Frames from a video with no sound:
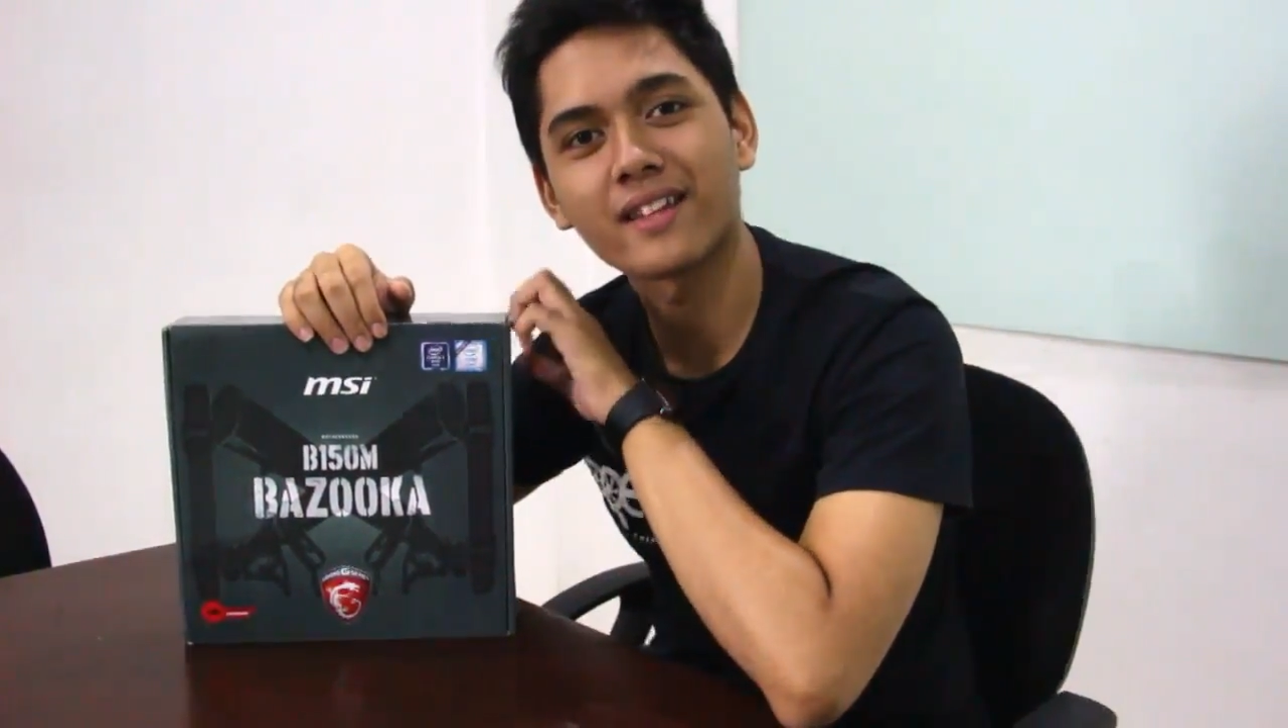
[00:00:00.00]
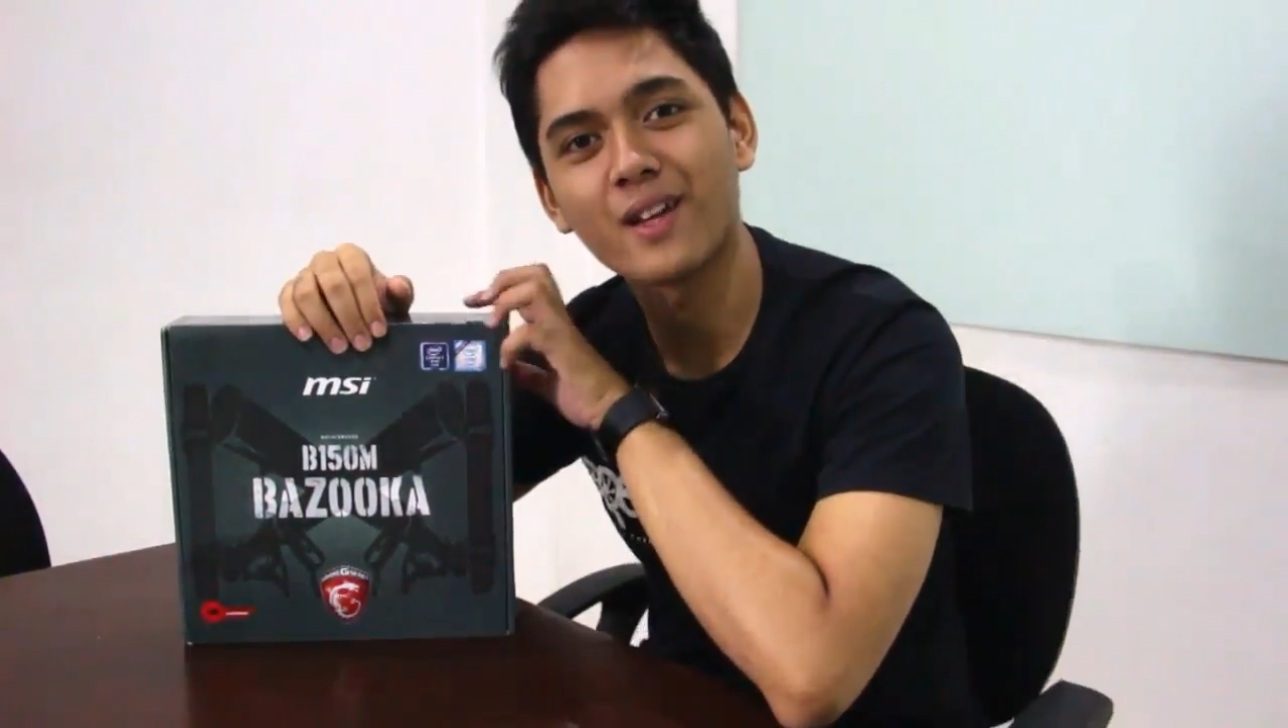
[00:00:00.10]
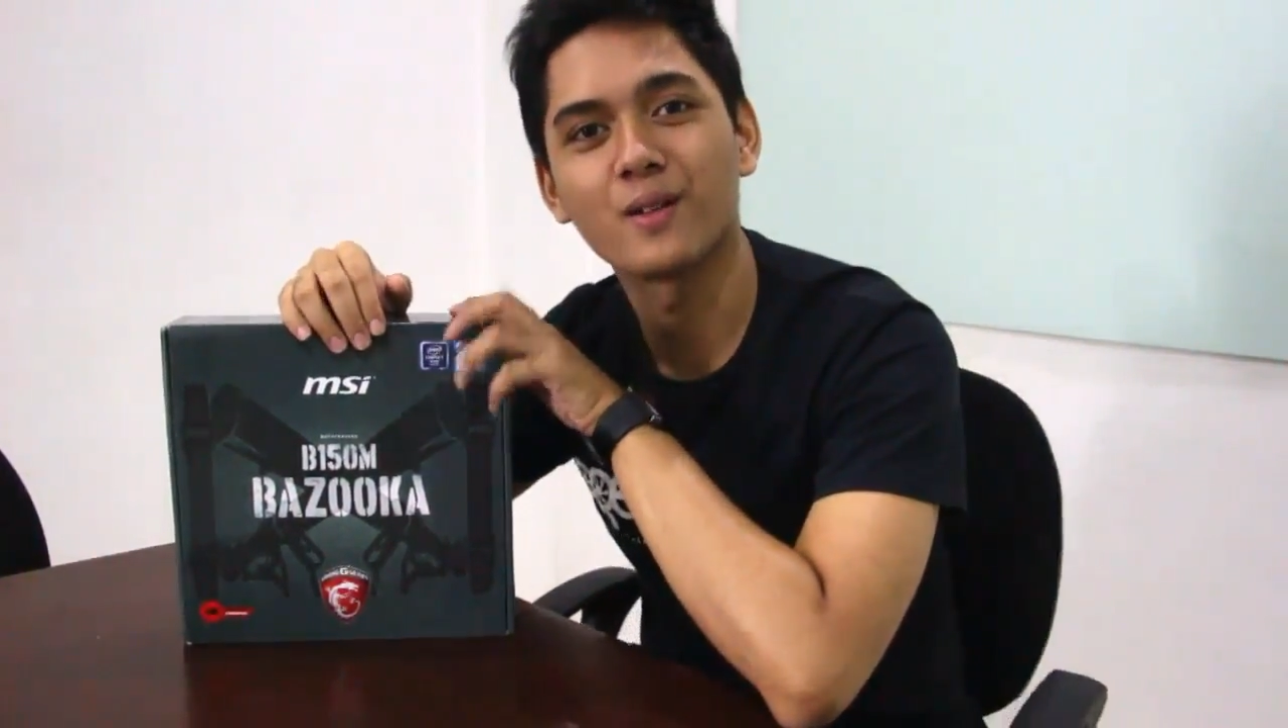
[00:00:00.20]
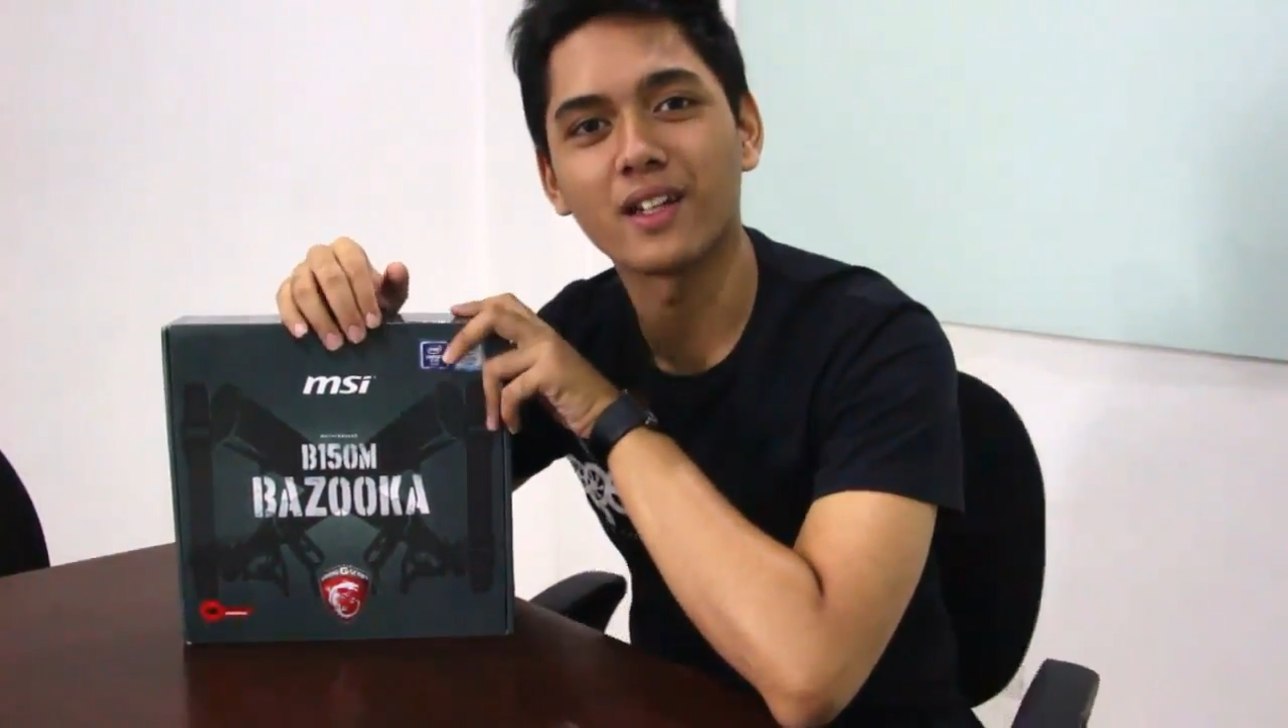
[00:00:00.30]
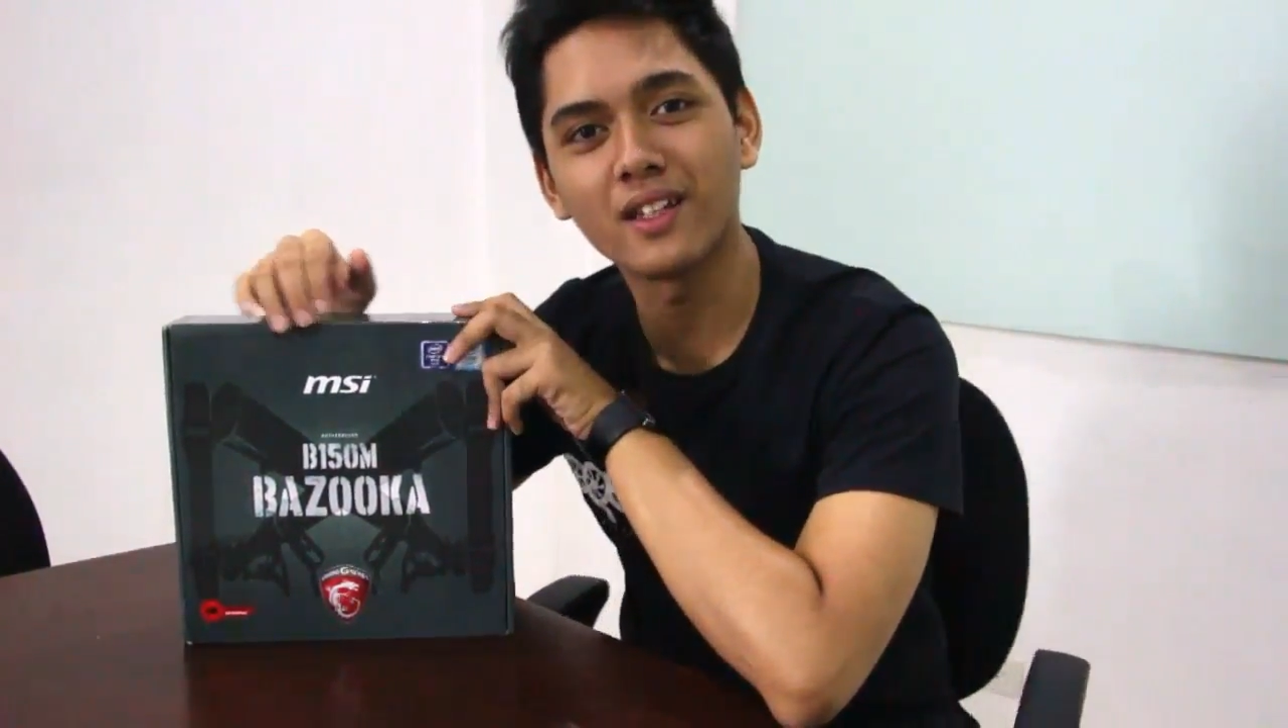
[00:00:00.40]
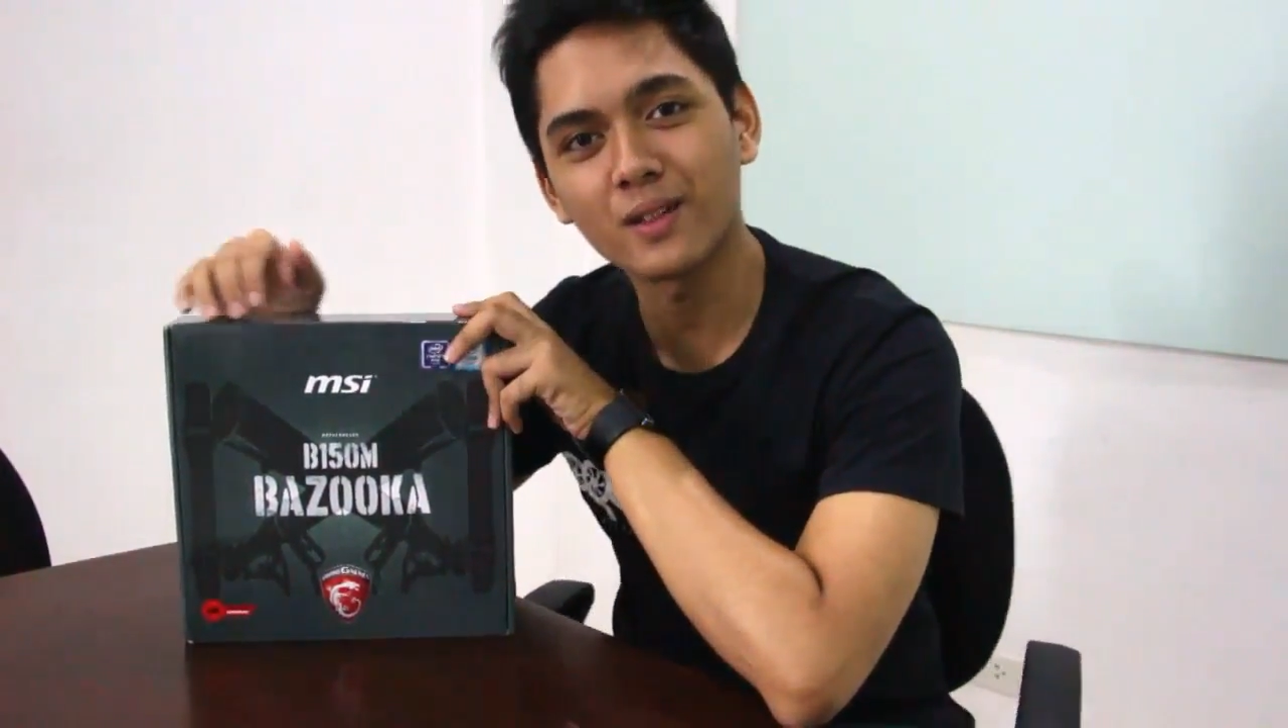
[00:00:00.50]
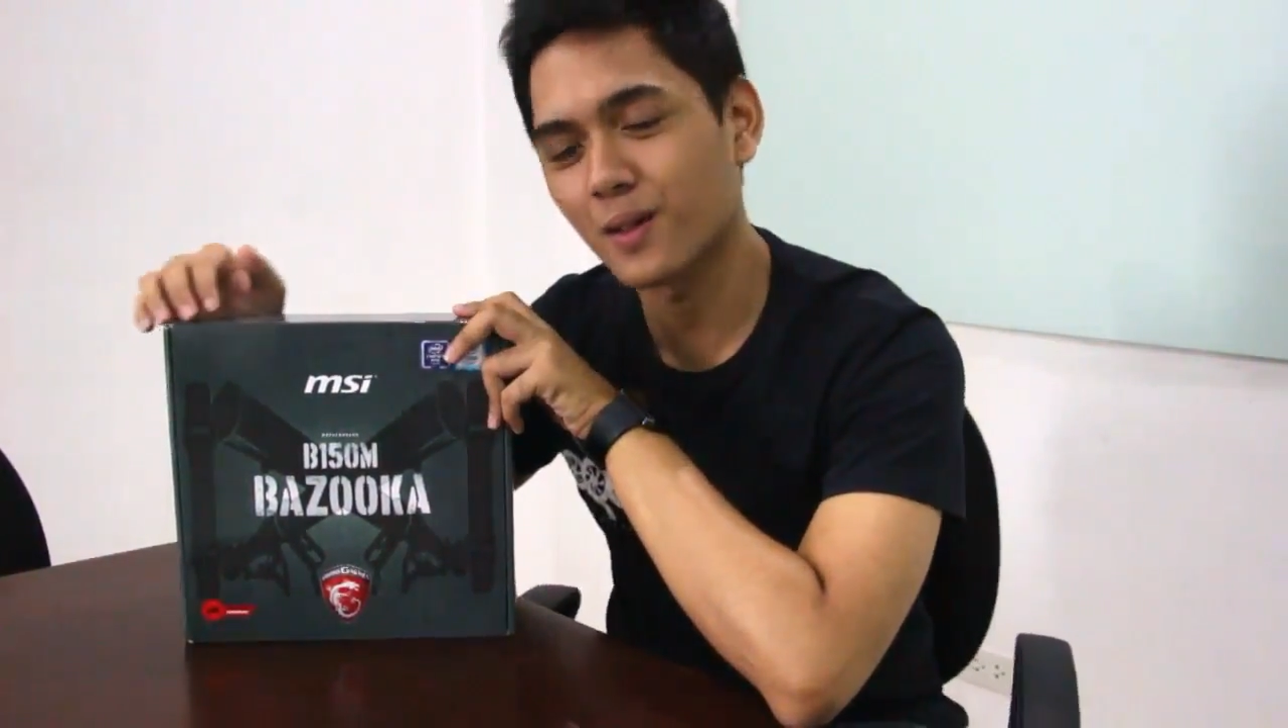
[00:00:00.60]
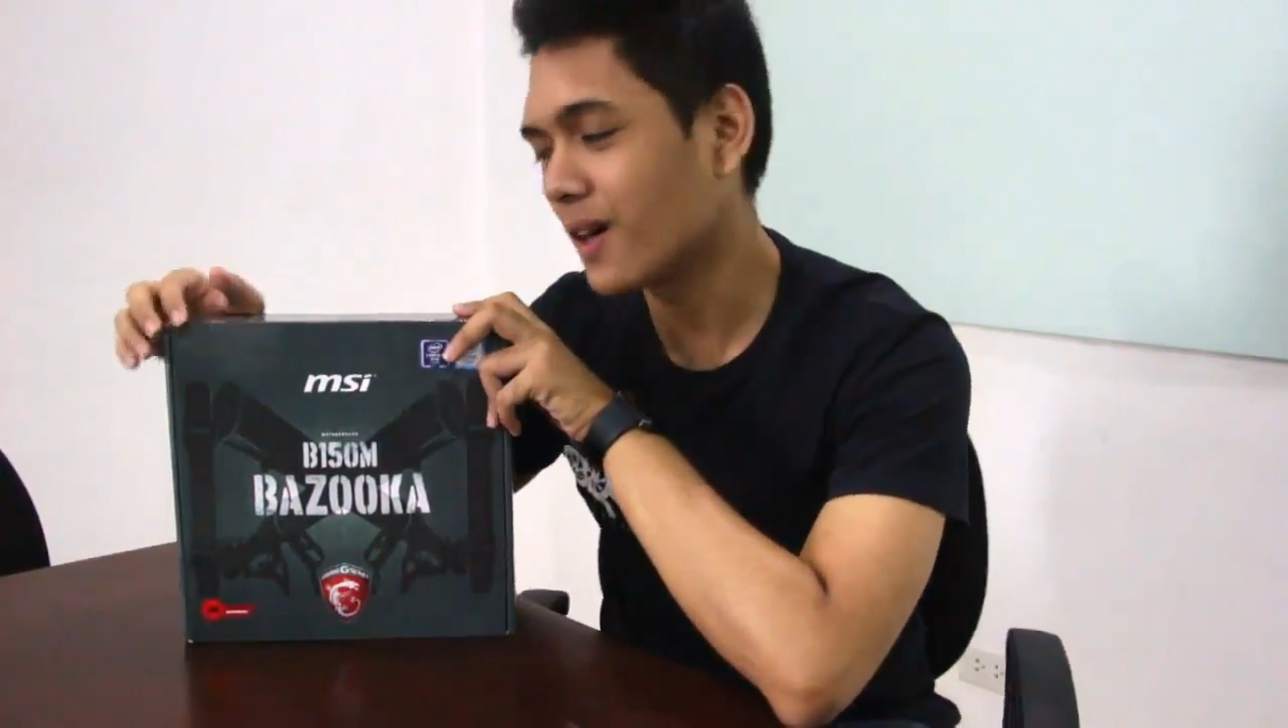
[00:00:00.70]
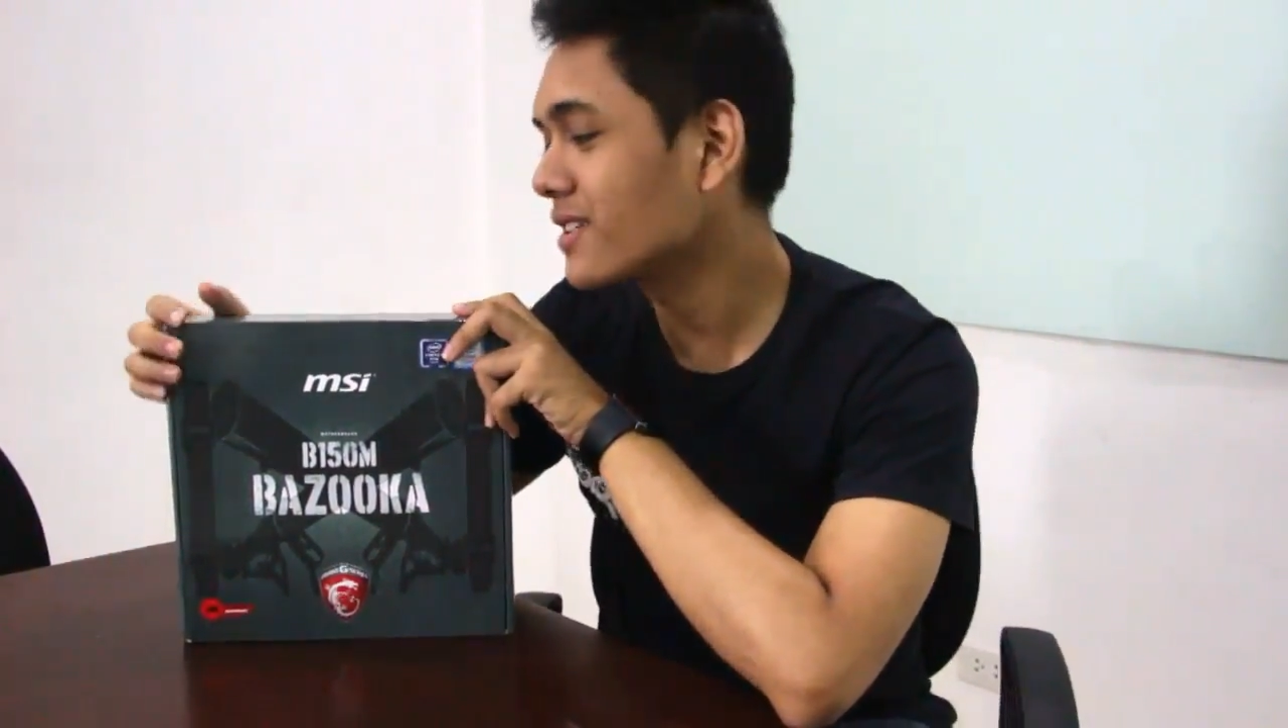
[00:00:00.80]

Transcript: tayong intro